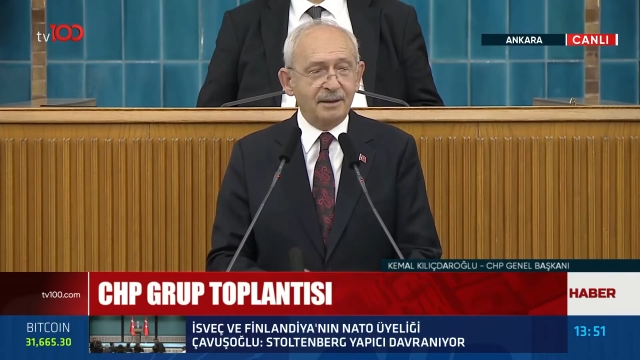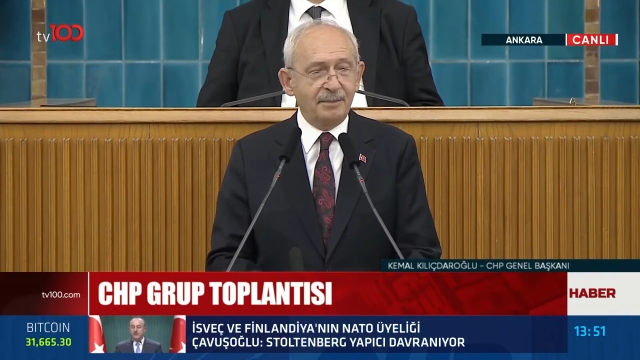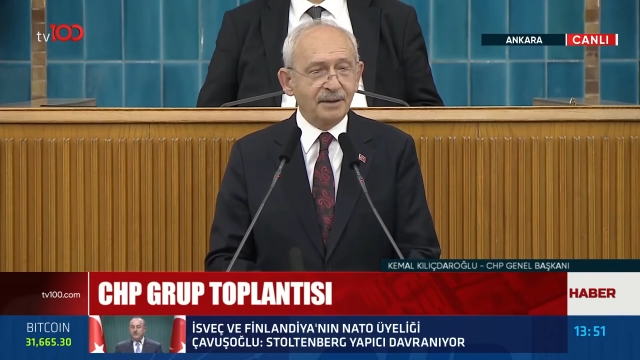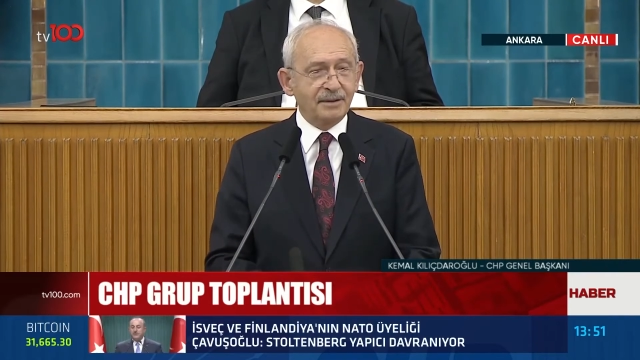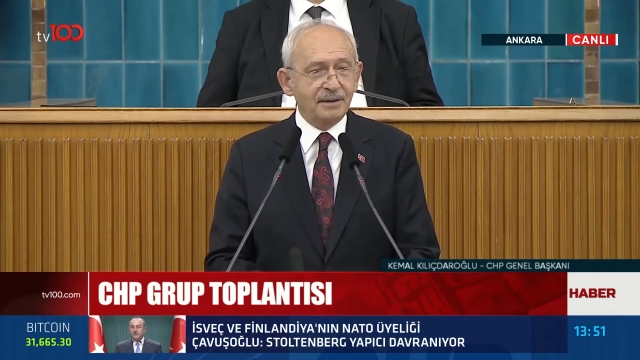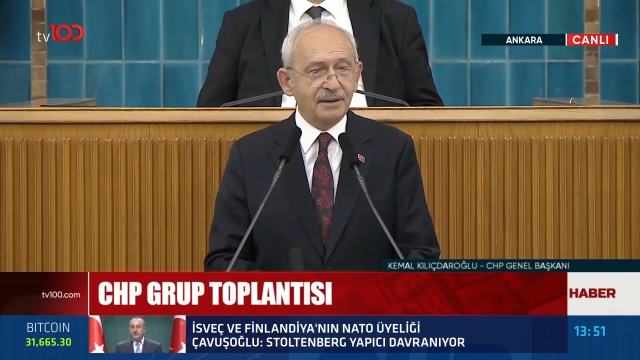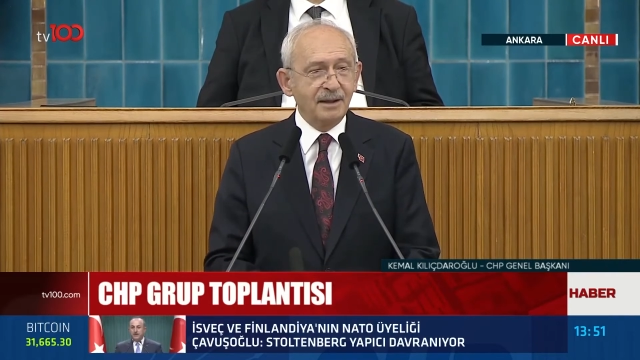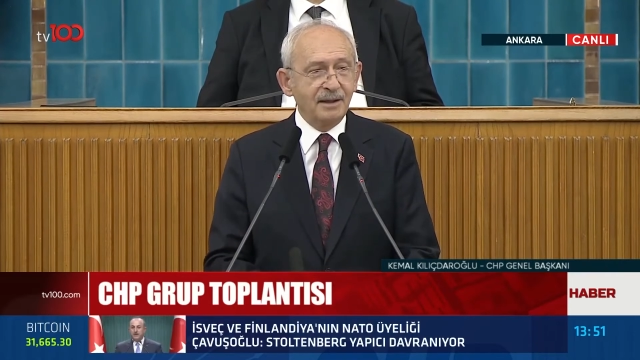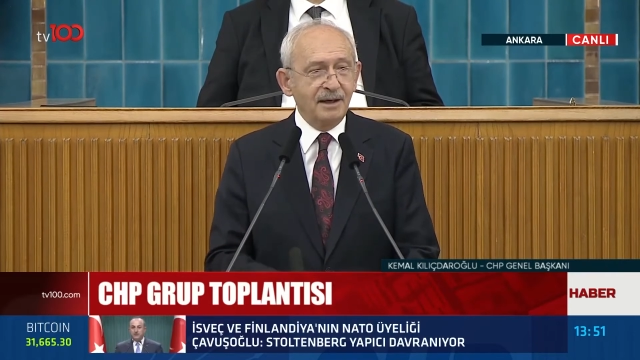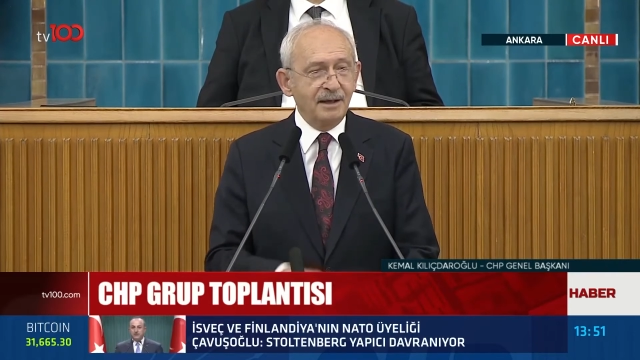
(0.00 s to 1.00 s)
kapattık.
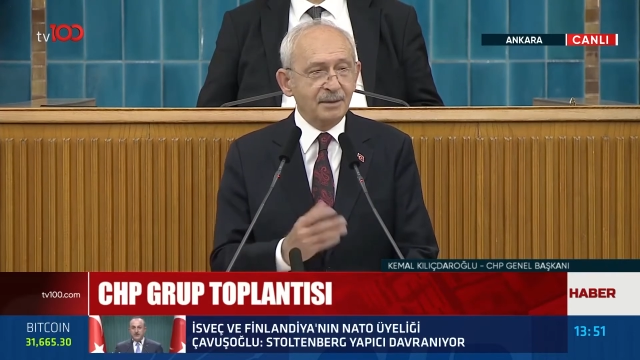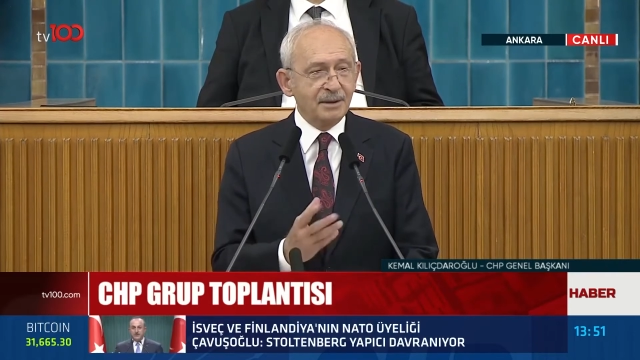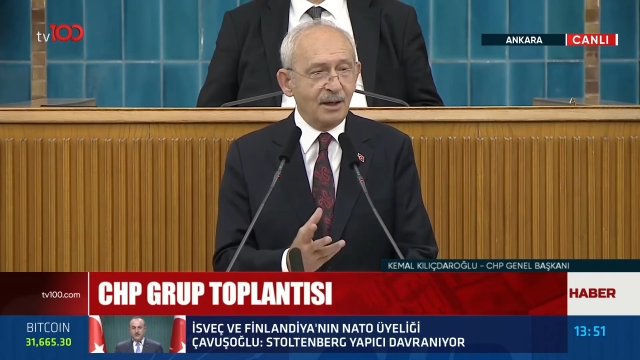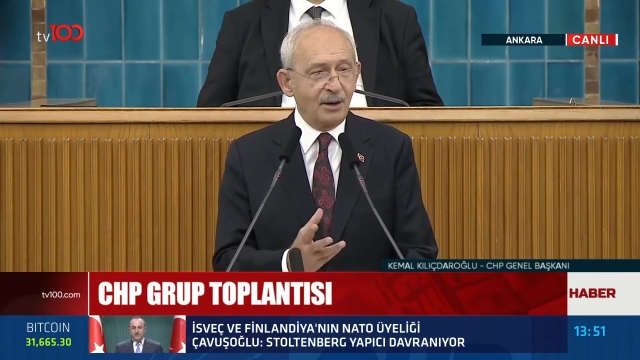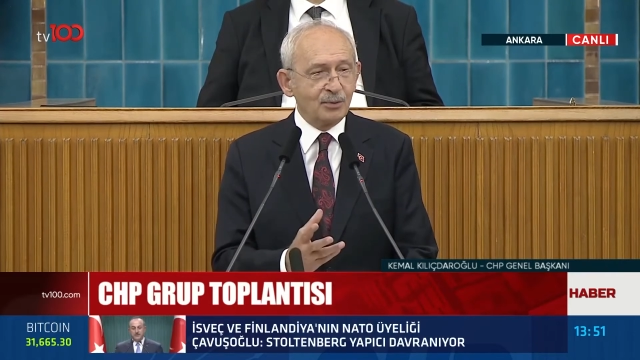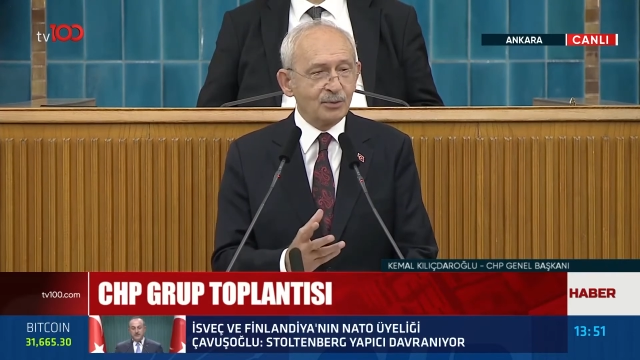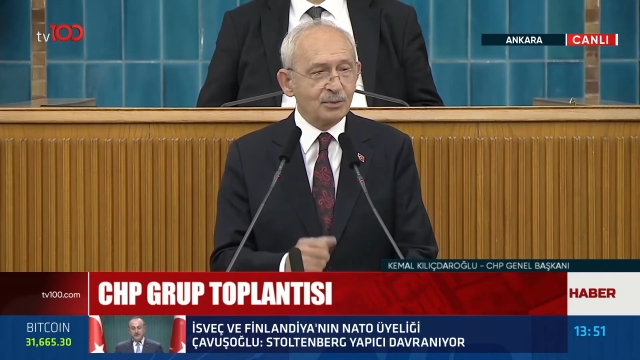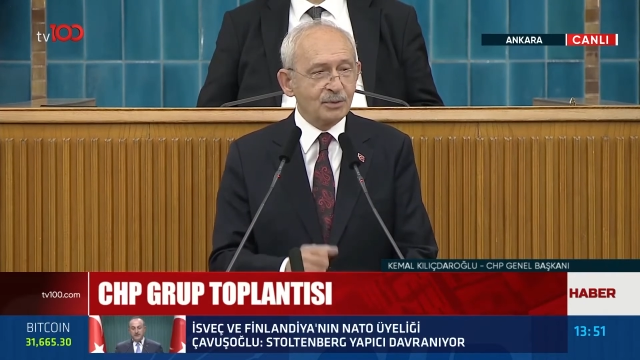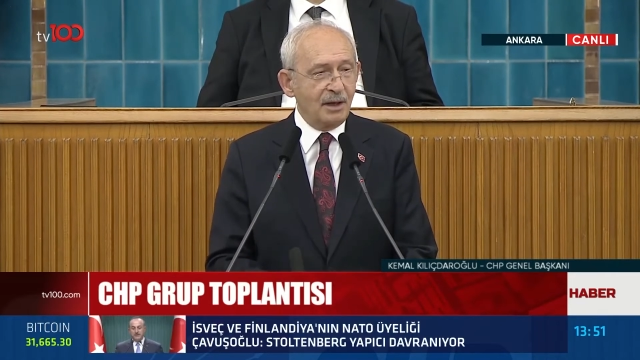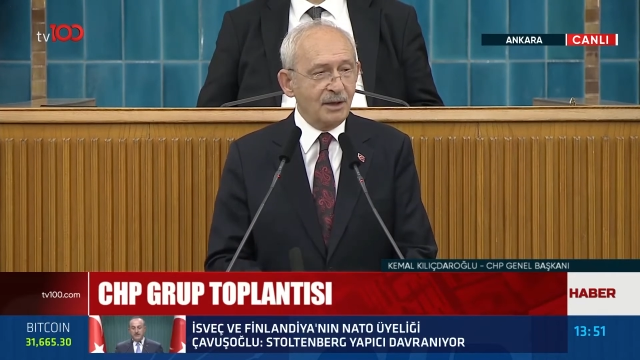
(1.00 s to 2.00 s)
Elimizi
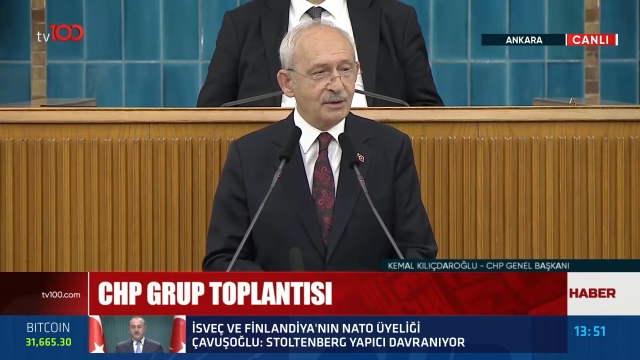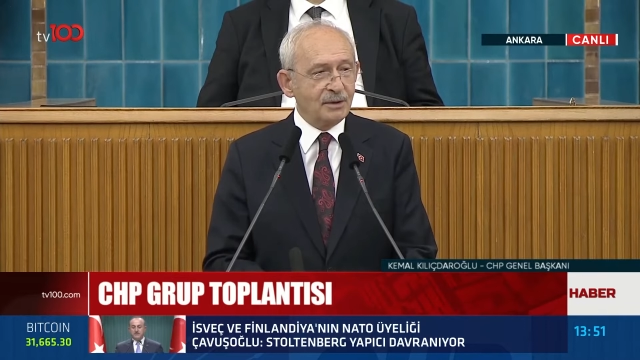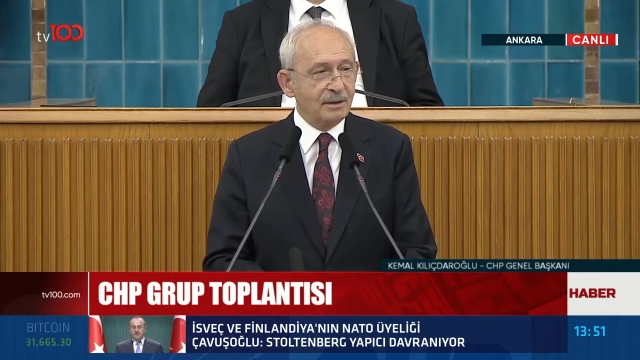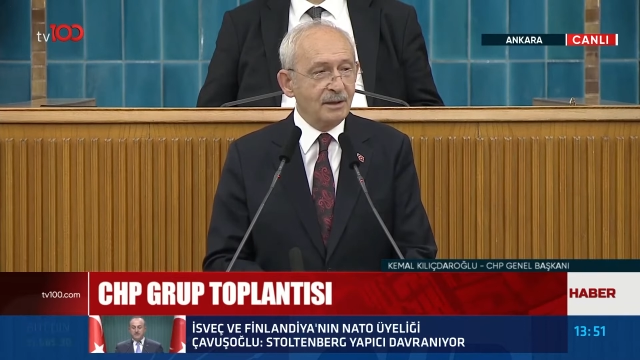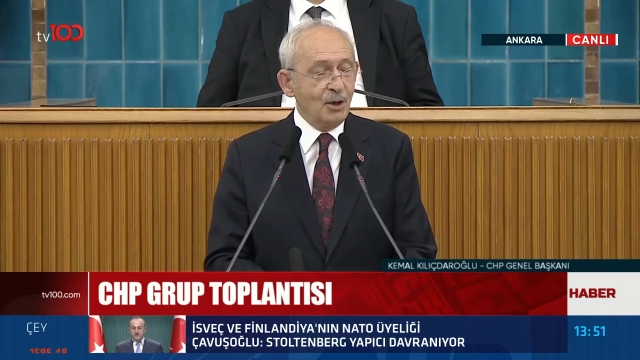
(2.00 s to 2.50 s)
avucumuzu açtık.